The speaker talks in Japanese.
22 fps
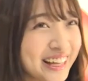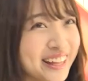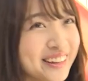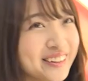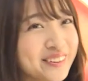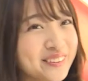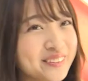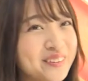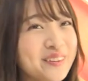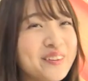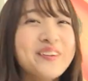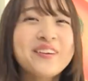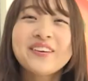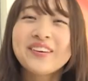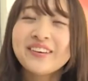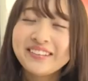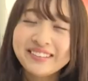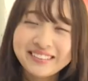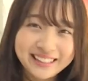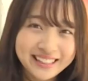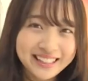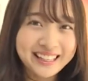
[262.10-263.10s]
あの東
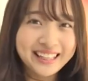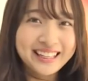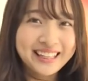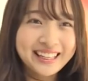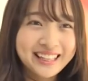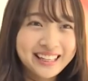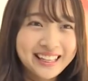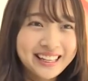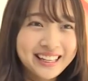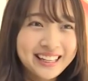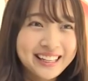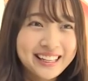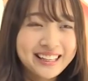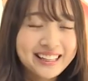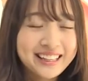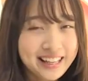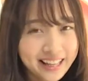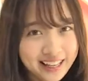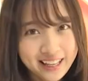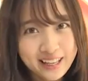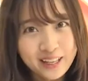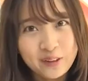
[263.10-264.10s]
京に
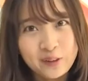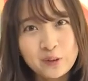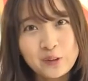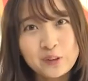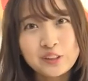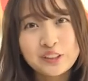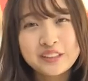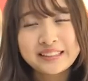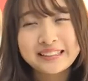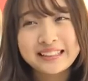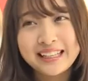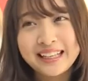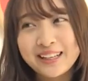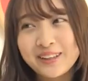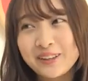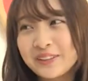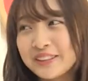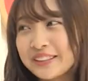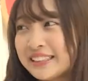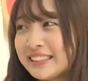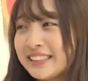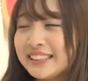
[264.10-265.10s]
ねお家が
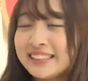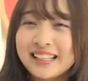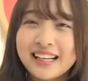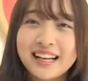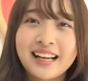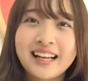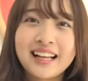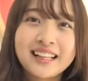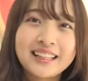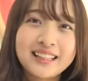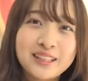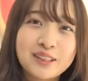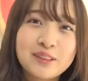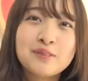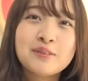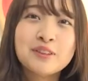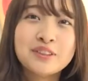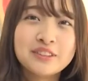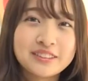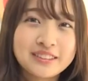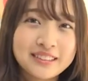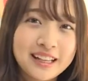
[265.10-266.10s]
欲しいなって思
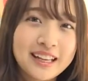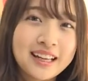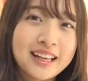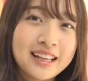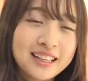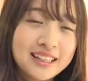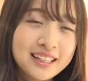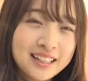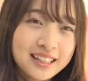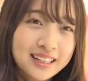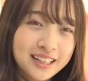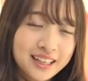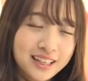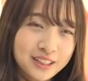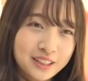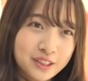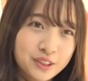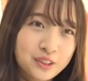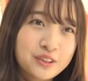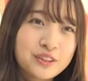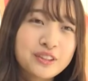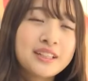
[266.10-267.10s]
うのであ
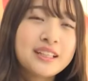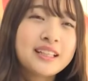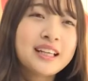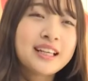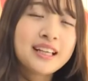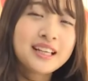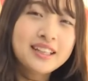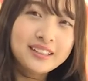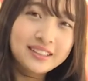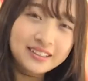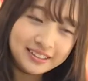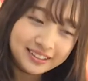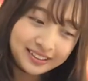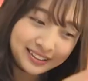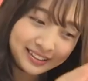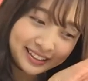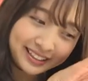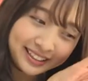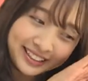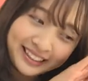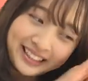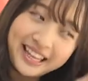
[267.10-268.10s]
のゆっくりできる
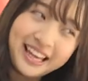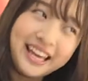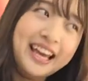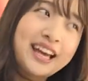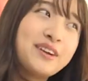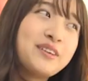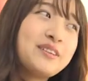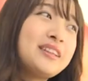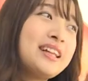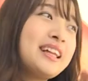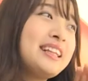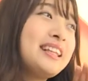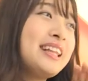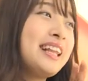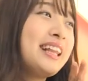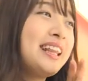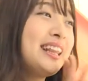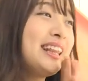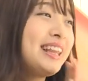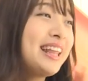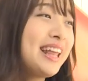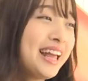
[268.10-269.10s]
一軒家を建
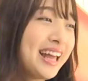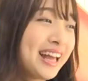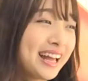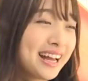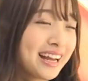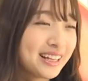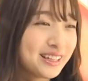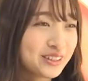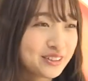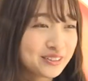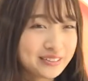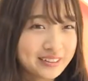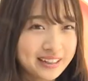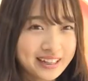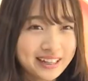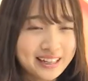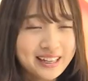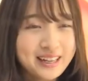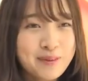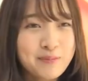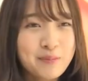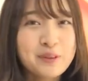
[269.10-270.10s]
ててあとは
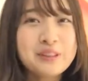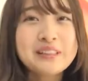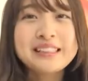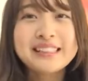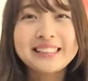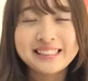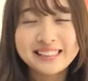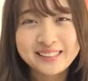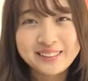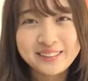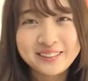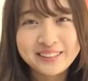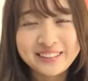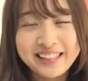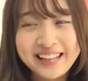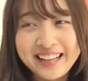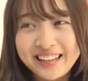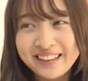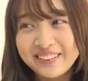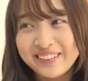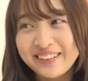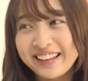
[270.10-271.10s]
もしその
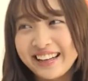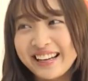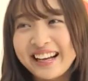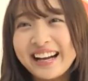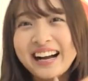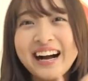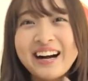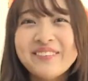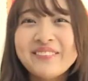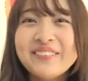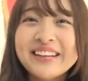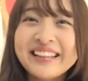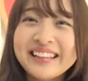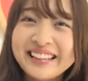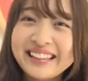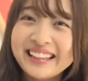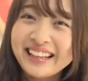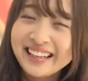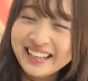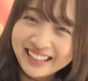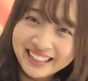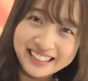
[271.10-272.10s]
ねお金が余っ
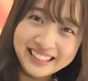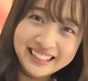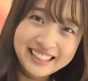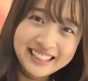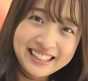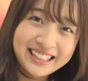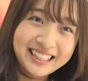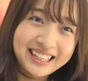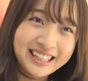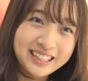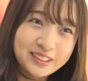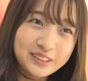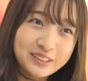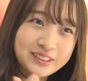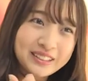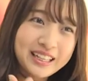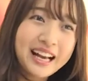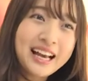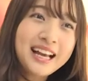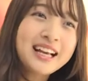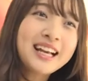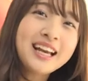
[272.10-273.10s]
たらあの
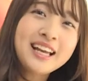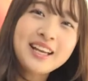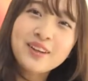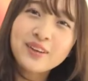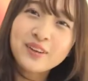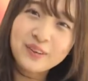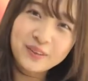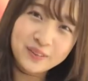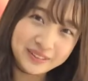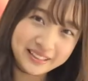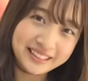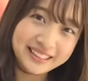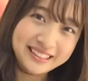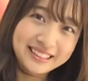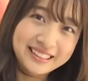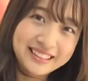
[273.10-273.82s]
海外旅行に